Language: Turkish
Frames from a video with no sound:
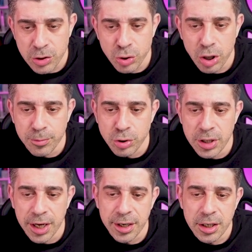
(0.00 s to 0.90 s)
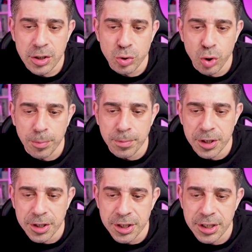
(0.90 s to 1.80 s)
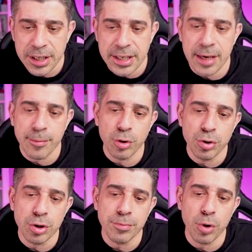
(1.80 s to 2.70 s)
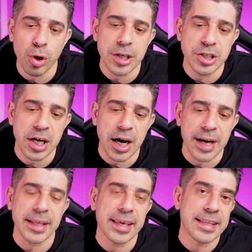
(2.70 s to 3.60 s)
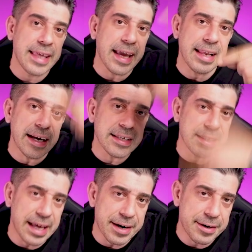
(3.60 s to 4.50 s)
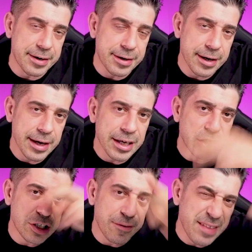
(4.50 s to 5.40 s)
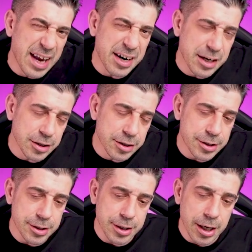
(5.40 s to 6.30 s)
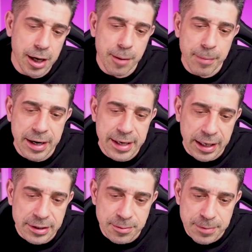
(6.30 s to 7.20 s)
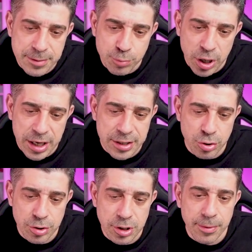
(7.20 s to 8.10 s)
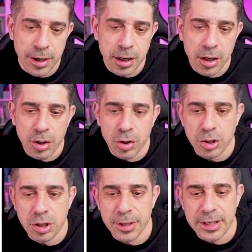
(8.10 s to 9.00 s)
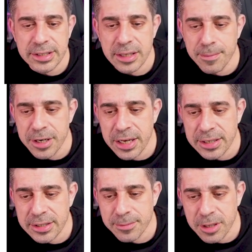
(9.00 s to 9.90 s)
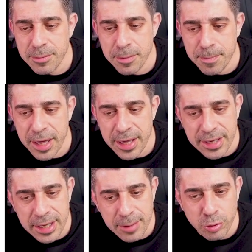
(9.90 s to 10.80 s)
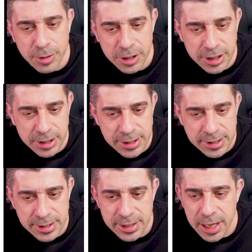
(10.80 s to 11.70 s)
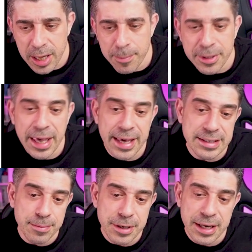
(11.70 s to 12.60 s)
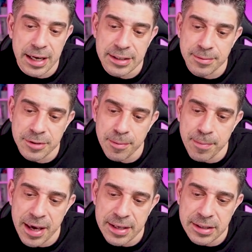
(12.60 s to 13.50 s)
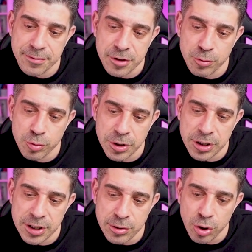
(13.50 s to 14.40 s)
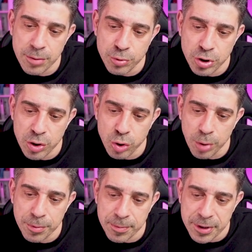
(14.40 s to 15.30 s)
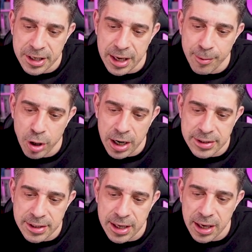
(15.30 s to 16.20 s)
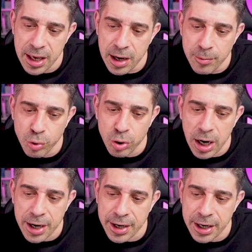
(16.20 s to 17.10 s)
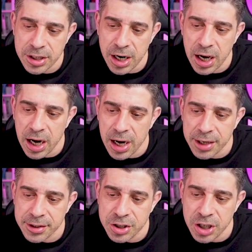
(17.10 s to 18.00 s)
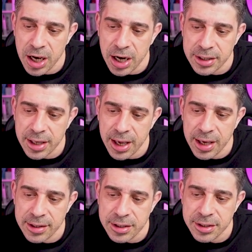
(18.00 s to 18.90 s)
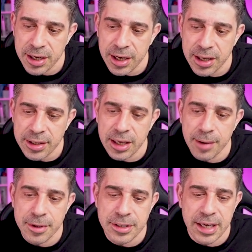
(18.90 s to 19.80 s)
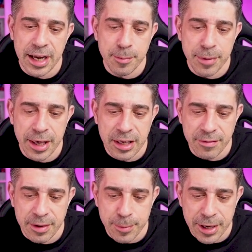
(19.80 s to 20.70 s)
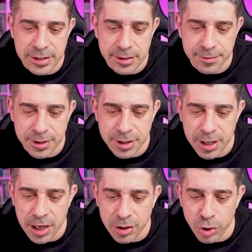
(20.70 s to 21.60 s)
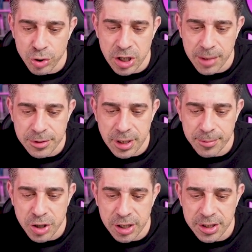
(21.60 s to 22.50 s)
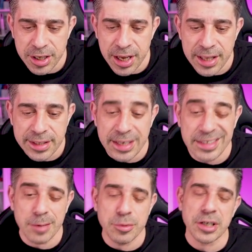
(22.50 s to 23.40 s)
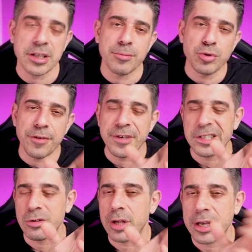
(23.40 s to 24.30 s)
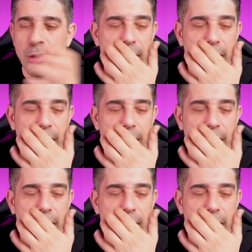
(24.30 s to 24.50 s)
Sonra bunlar toplanır 2'ye bölünür. Böylece aradaki tekler gider. Çiftler kalır. Bak yalnız biz buna yazıyoruz değil mi? O zaman x'e 1 yazdığımızda bir p2'yi bulmalıyız. Bir de eksi 1 yazdığımızda p0'ı bulmalıyız. Sonra bunları toplayıp 2'ye bölersek bu arkadaşlar A artı C artı E'dir diyebiliriz. Yani P2 ve P0 doğru cevabımızı ne yapacaktır? Deniz yapacaktır. Bununla fix olarak